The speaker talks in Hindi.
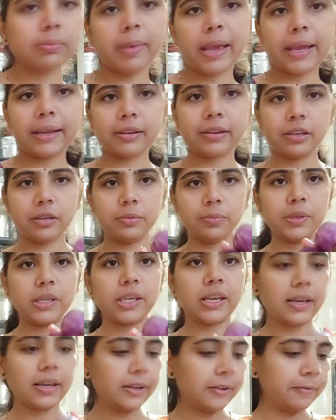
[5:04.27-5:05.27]
बैंगन भी
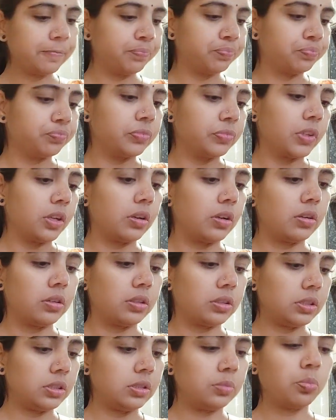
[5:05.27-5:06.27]
है
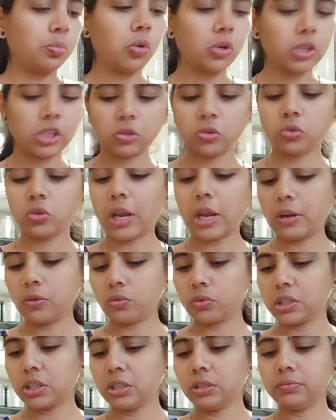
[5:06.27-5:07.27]
और पोटेटो
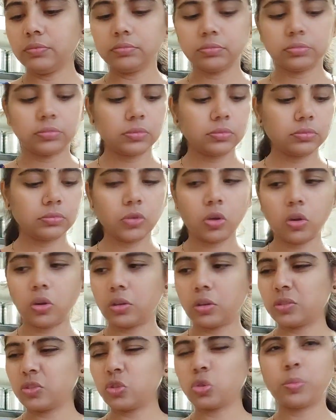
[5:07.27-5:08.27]
डालूँगी
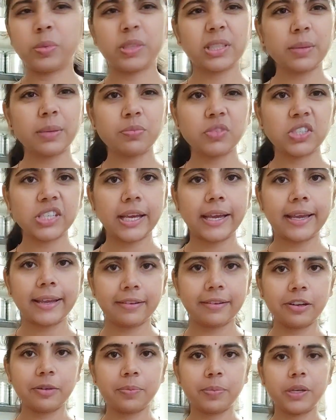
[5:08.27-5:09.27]
और जो भी सब्जियां
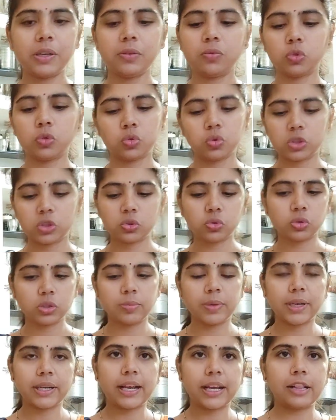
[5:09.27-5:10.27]
हैं घर पर वो थोड़ी
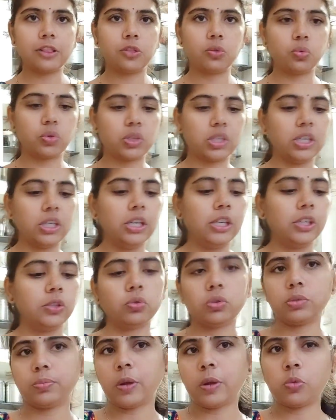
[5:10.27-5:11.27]
थोड़ी मैं डाल दूँगी
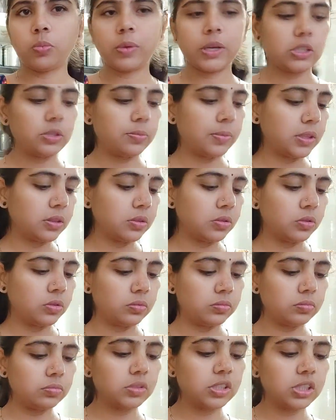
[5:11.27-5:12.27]
क्योंकि पाव भाजी में तो
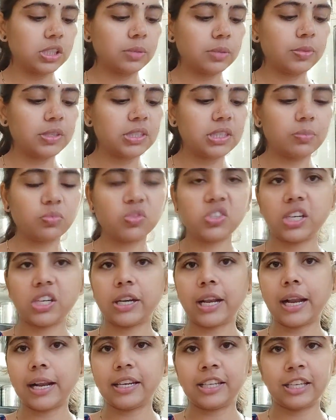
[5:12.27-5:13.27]
जितनी भी सब्जियां
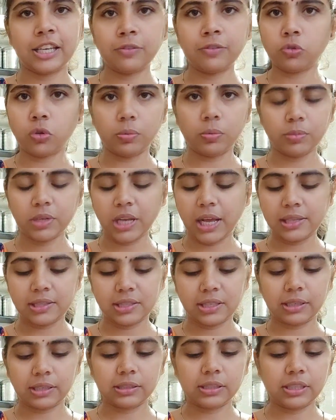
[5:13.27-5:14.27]
डालनी है वो हम डाल
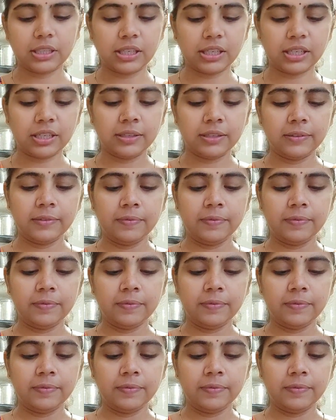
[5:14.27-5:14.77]
सकते हैं